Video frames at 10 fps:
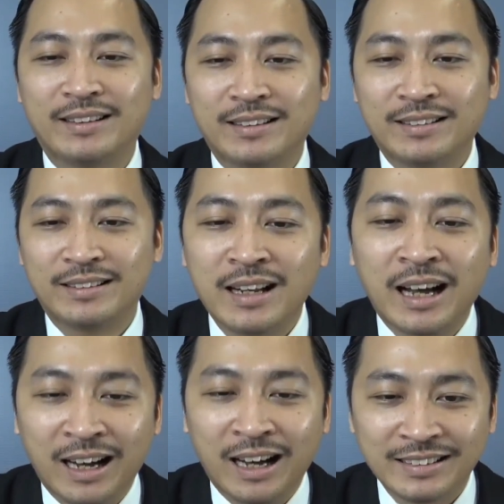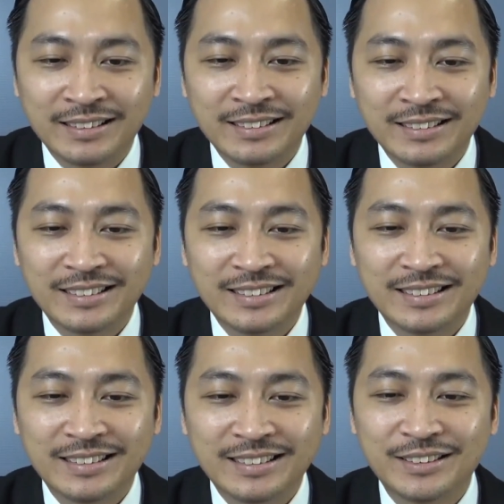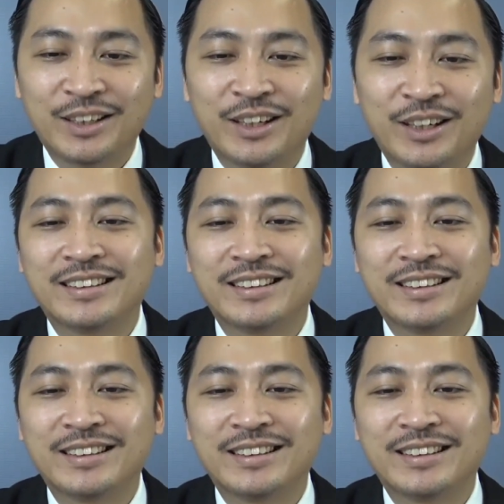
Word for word: là đất ở rồi